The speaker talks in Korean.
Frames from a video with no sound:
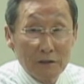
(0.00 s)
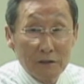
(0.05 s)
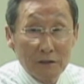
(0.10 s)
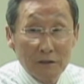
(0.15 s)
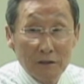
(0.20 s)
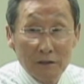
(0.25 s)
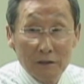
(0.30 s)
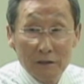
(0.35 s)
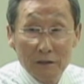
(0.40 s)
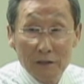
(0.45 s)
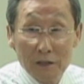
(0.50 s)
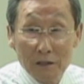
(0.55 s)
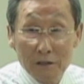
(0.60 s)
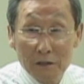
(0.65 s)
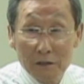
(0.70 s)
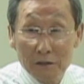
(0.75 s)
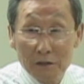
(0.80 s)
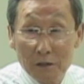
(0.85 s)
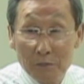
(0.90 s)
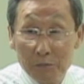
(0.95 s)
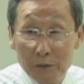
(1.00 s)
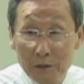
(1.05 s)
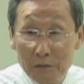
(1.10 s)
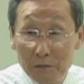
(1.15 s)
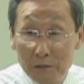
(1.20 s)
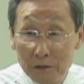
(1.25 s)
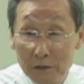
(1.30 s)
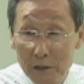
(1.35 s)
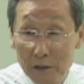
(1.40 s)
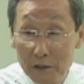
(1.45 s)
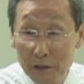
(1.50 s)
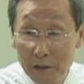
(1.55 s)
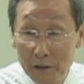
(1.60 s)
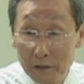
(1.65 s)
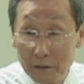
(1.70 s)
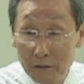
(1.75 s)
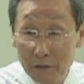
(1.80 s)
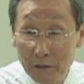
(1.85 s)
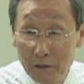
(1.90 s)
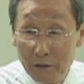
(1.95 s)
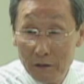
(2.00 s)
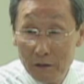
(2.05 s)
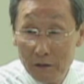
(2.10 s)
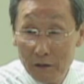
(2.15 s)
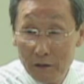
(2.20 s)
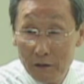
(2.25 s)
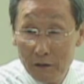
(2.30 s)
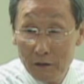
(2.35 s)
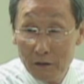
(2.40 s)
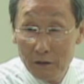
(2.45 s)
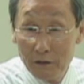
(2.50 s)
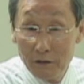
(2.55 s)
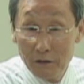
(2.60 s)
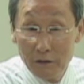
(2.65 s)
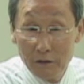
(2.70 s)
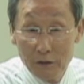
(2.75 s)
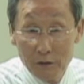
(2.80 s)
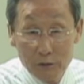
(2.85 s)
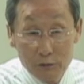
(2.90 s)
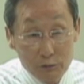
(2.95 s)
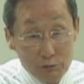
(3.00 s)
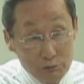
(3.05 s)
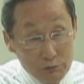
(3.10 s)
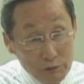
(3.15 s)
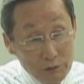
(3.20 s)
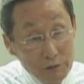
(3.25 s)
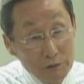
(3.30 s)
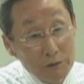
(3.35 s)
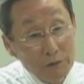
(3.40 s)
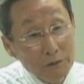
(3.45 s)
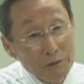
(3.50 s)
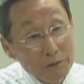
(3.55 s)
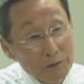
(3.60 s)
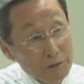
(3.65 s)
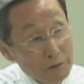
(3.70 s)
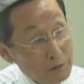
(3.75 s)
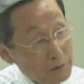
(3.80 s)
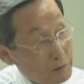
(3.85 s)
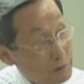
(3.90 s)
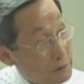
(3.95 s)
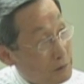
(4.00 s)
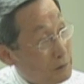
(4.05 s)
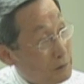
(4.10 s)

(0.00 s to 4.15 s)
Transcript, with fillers: 전기가 꺼져버리면 어떻게 돼요? 죽는 거예요.